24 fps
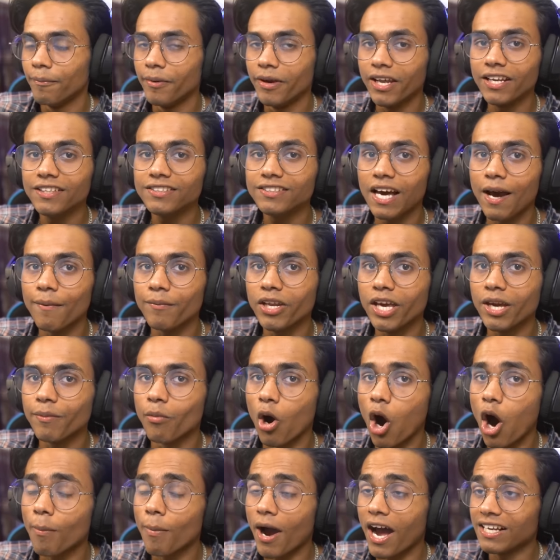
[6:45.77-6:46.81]
मेरे सामने
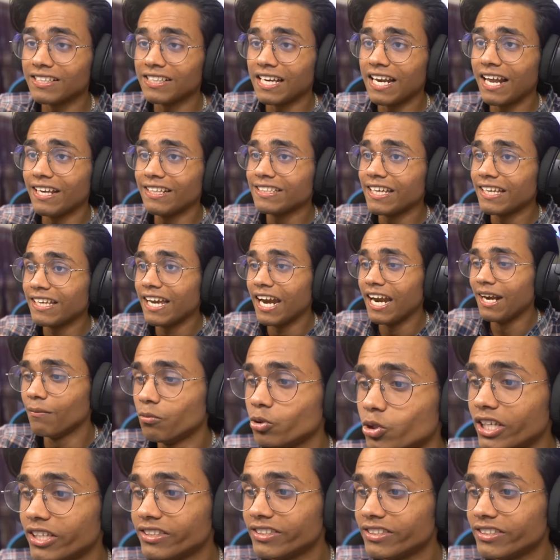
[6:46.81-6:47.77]
मॉब आ जाना चाहिए एंड मुझे